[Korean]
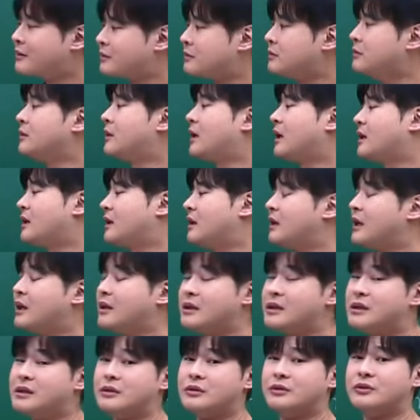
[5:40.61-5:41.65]
근데
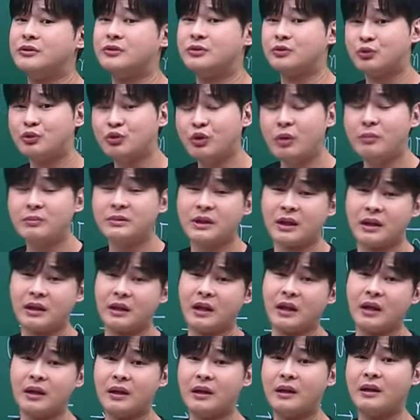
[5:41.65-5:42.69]
니네는
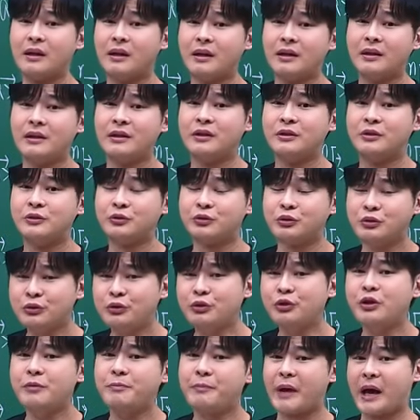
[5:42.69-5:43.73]
수험생이야.
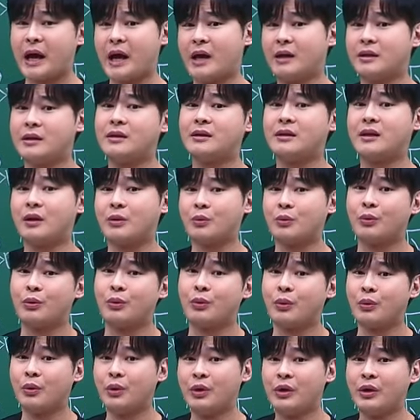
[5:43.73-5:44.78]
수능을 봐야
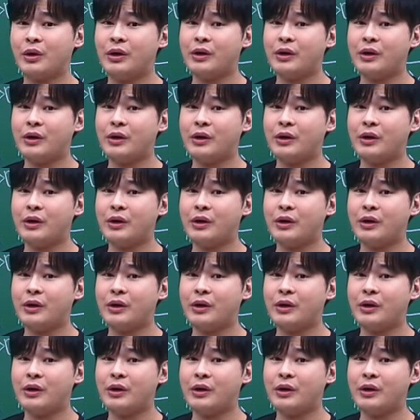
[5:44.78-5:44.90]
된다고.